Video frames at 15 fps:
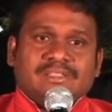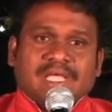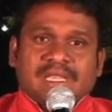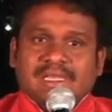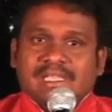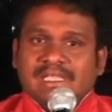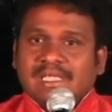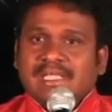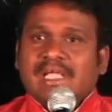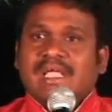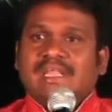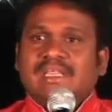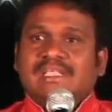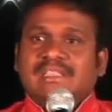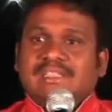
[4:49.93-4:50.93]
తల్లికి
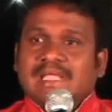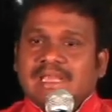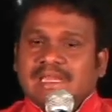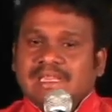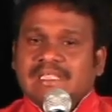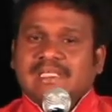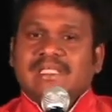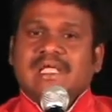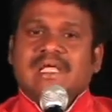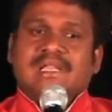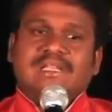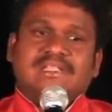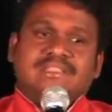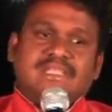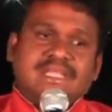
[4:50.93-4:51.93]
కానీ తండ్రికి
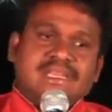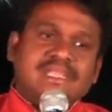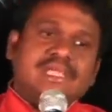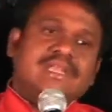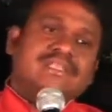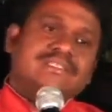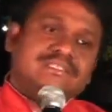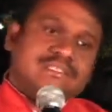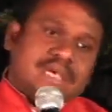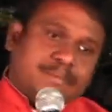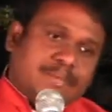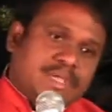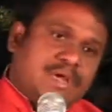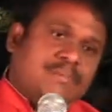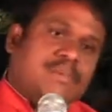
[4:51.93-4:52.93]
కానీ తెలియని
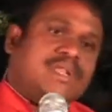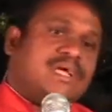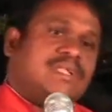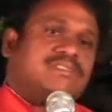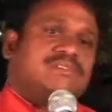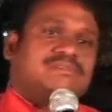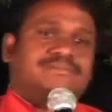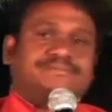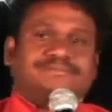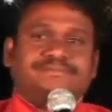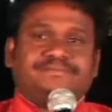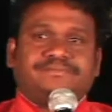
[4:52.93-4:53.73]
సమయం అని అర్థం